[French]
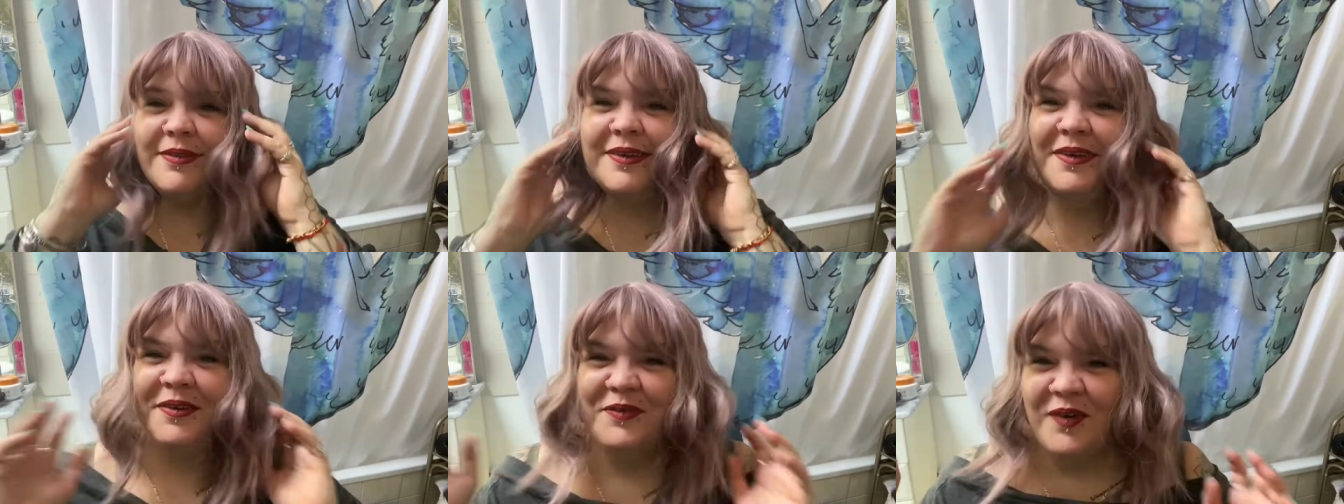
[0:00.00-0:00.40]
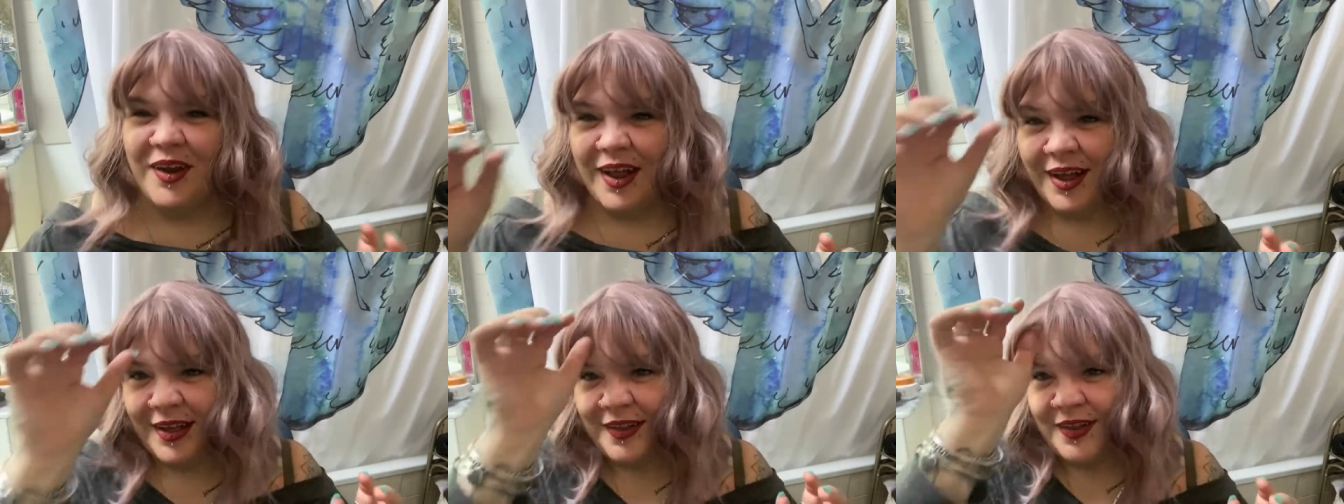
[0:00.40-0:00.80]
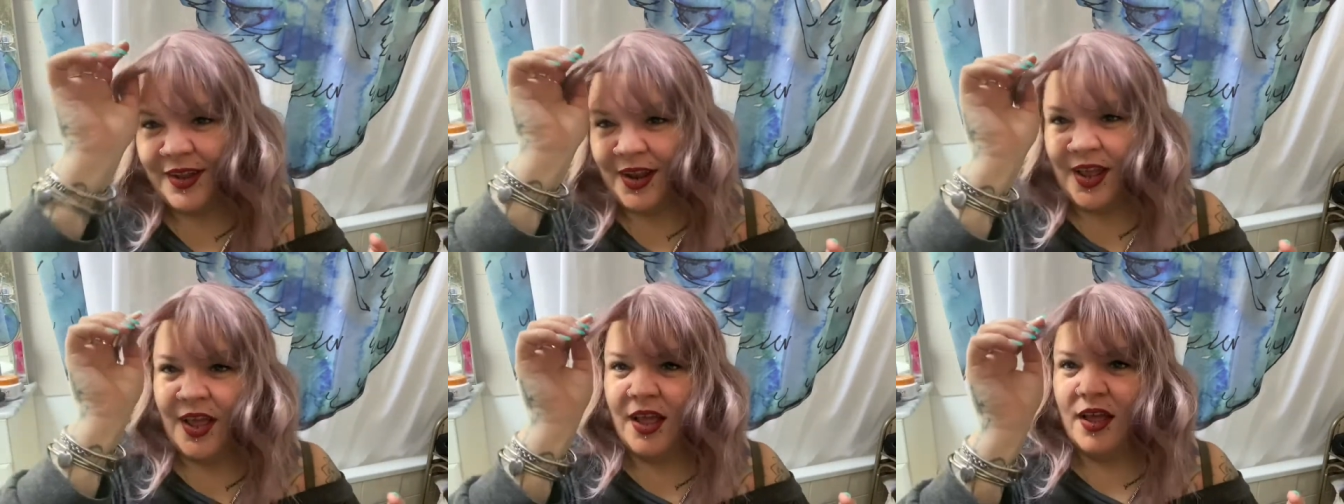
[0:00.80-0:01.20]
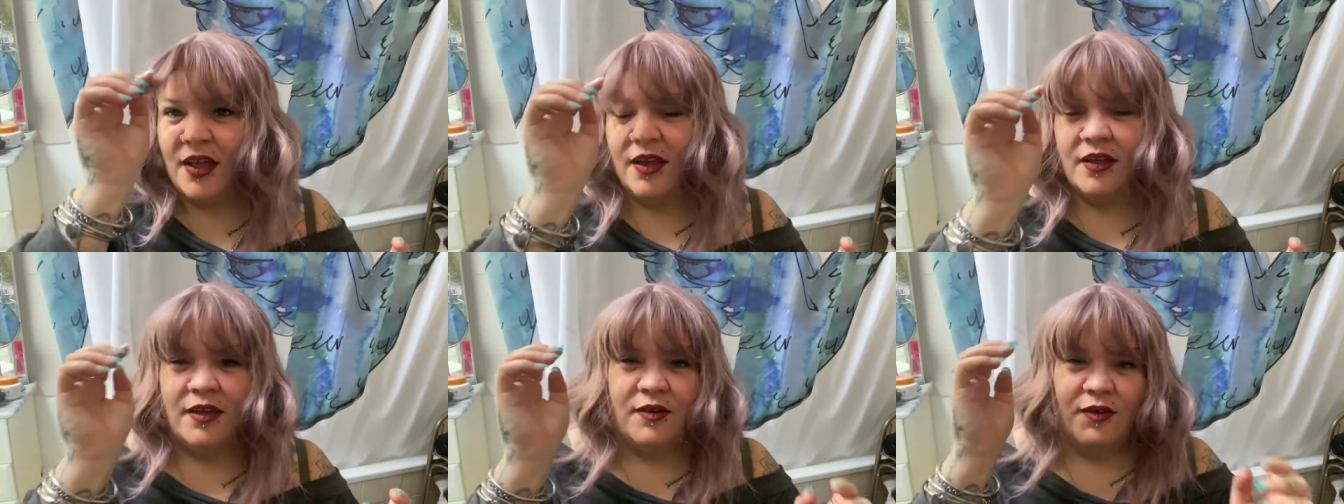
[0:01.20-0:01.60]
voilà.
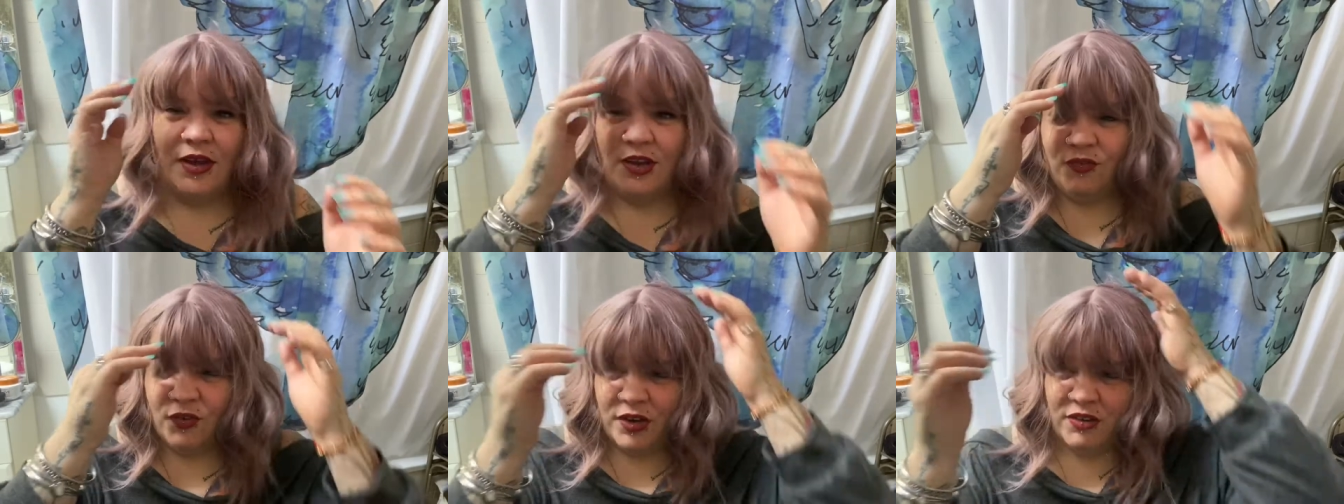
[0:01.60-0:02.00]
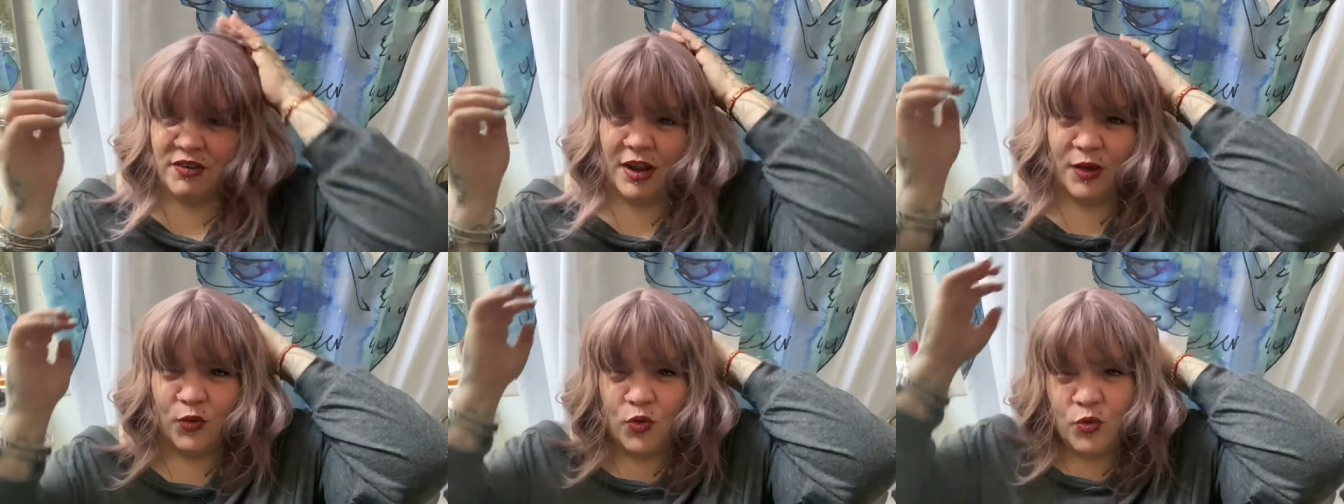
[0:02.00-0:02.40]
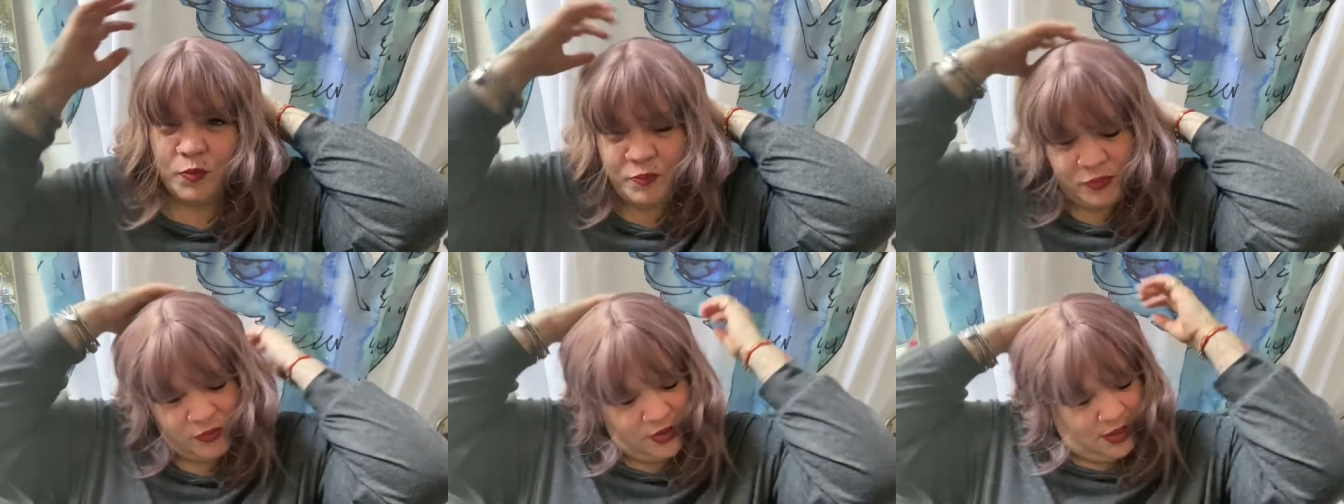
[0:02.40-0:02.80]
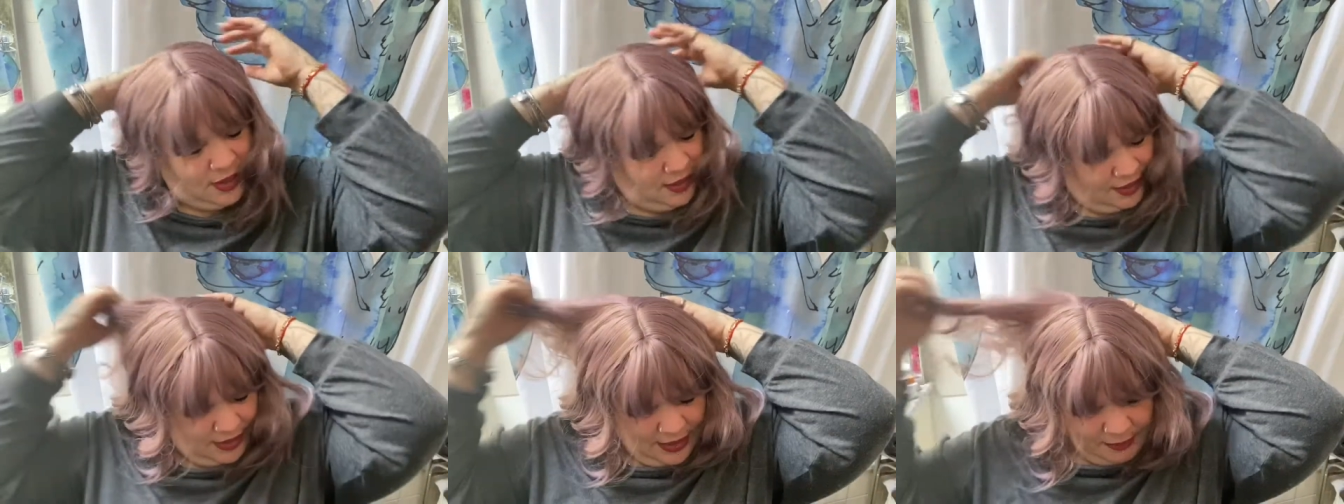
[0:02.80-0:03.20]
Euh, ouais, il faudrait que je la coupe.
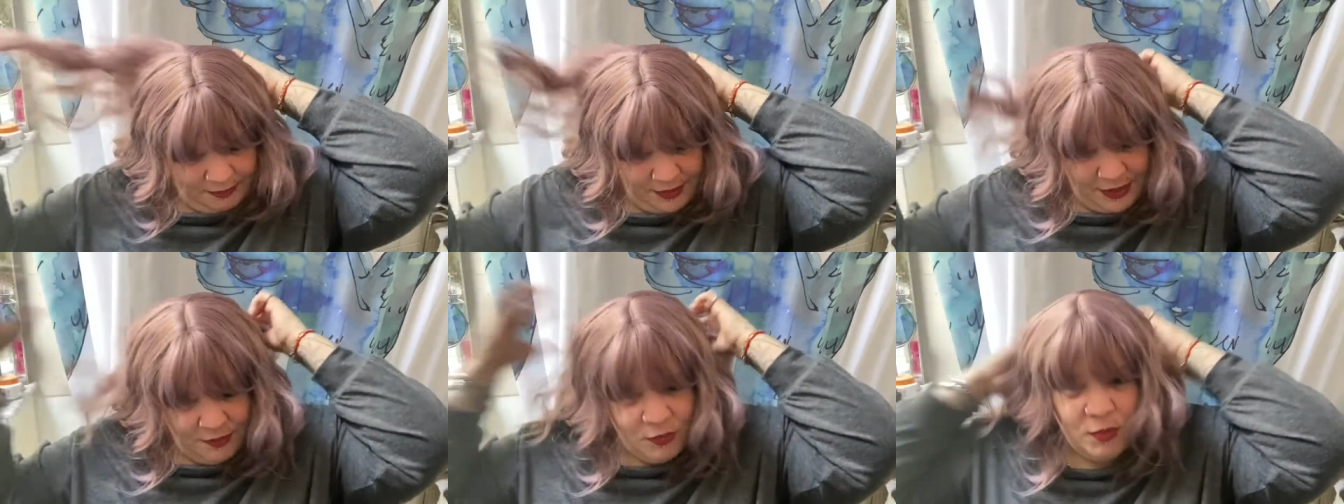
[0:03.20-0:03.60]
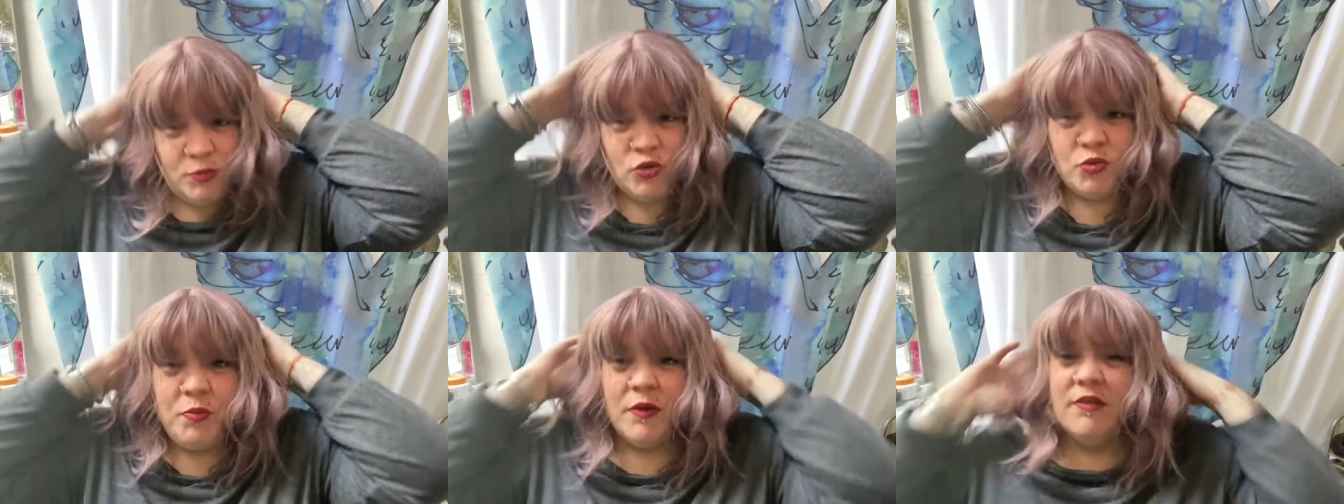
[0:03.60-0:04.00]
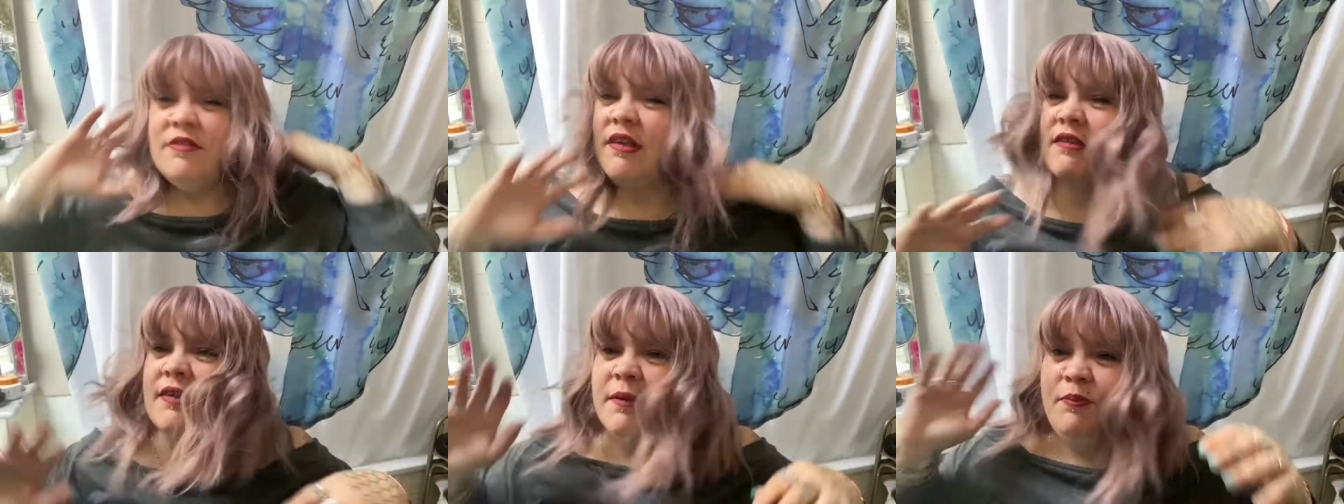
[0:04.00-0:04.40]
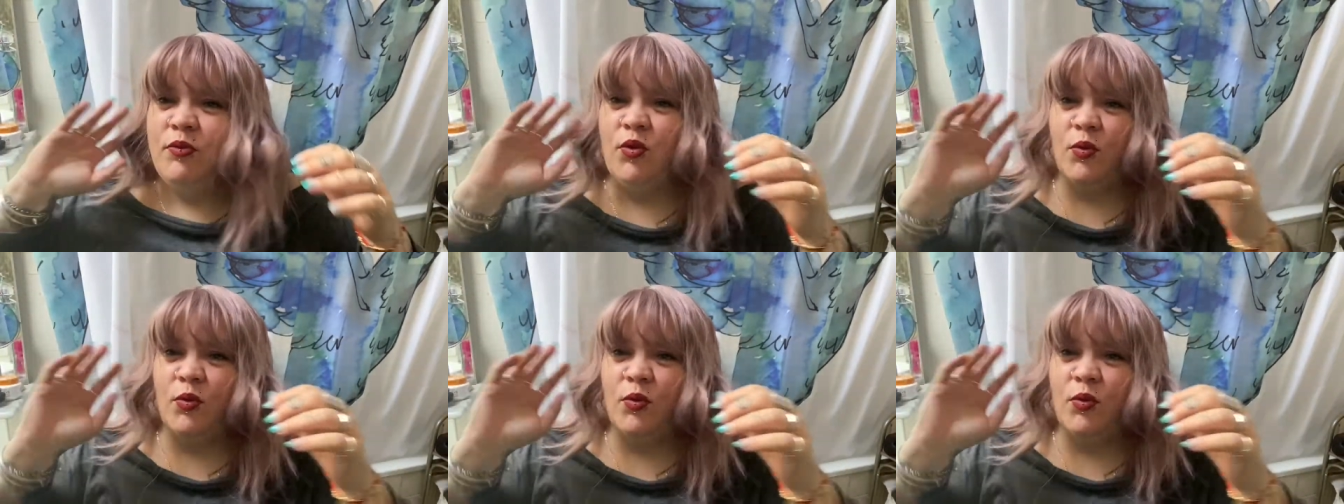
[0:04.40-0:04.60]
Euh, un minimum, je pense, ça serait plutôt